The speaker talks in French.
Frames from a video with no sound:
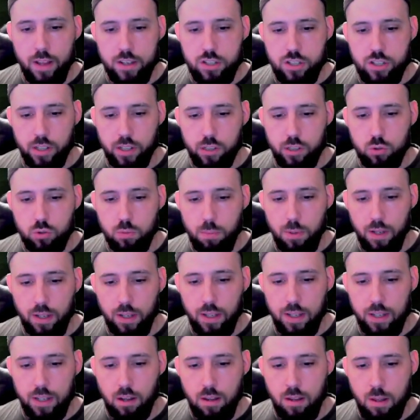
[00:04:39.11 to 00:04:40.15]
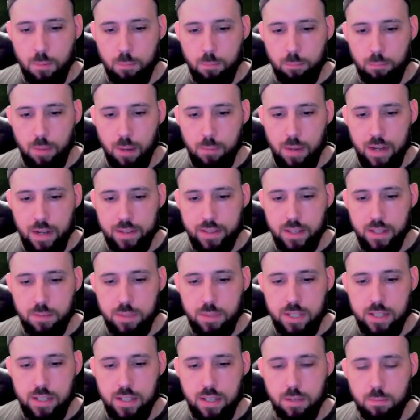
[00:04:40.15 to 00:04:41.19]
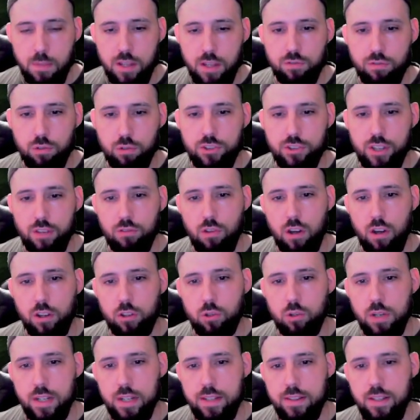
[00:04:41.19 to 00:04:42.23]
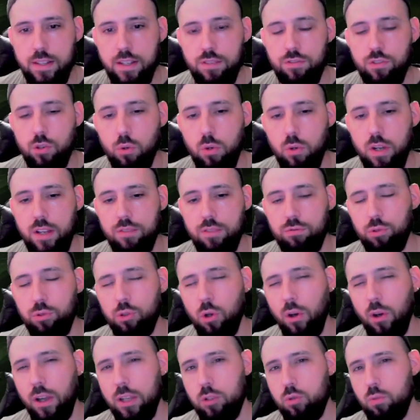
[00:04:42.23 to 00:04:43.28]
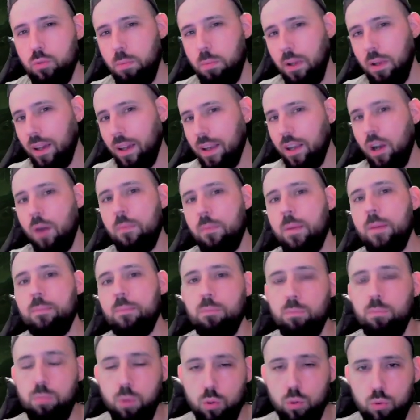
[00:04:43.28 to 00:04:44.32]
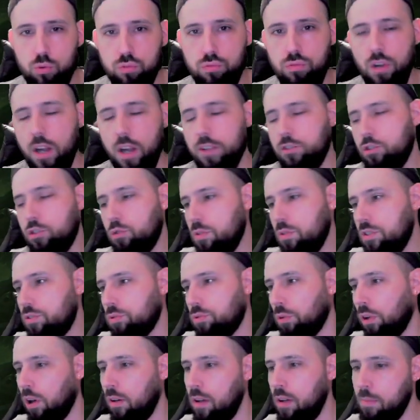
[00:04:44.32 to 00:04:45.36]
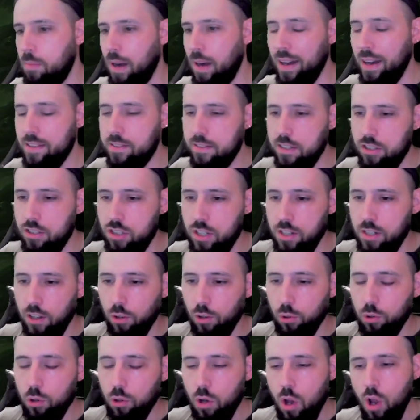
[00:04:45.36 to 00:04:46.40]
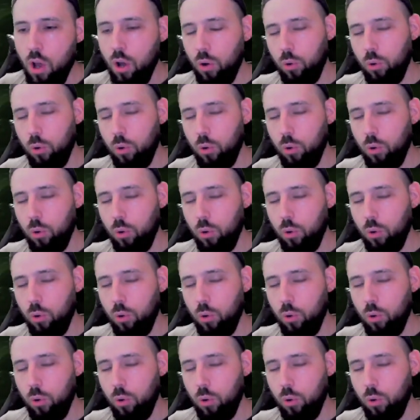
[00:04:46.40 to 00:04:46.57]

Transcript: J'ai récupéré quand même pas mal d'épiques, mais il faut savoir que les dés violets vous en récupérez quand même beaucoup. Là-dessus, ils sont quand même assez généreux.